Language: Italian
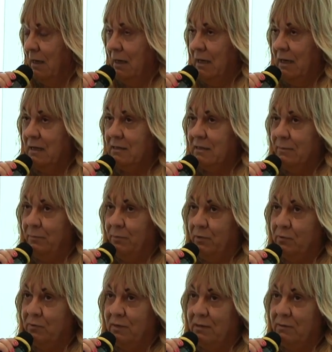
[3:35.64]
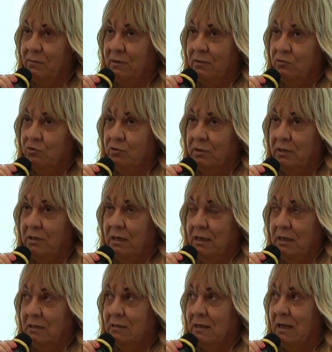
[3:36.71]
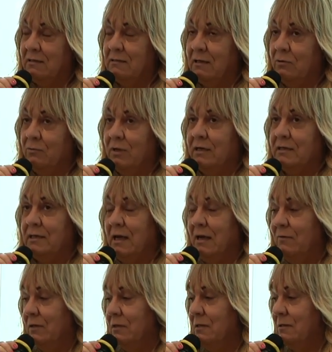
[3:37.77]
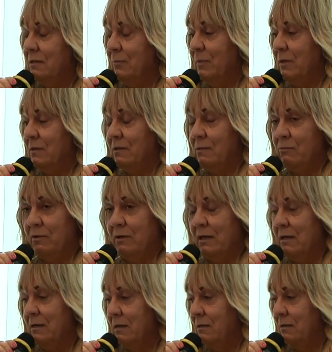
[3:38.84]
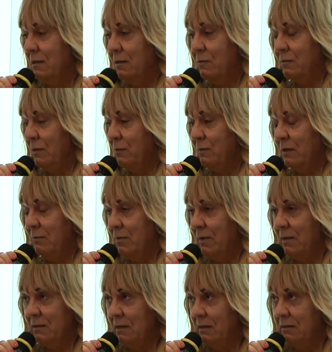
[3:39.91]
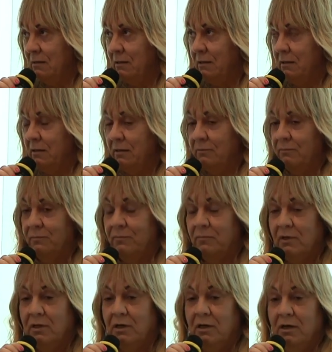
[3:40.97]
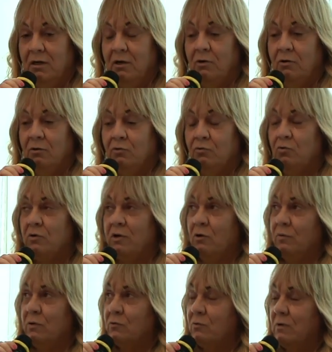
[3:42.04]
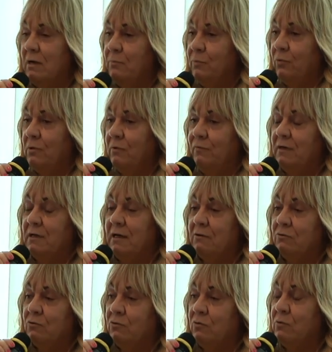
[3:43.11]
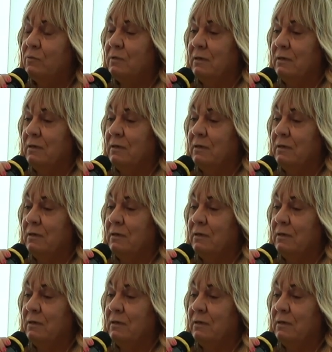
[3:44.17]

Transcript: e anche possa esserci data una chiave di interpretazione anche di testi estremamente antichi. Dunque in questo campo unificato noi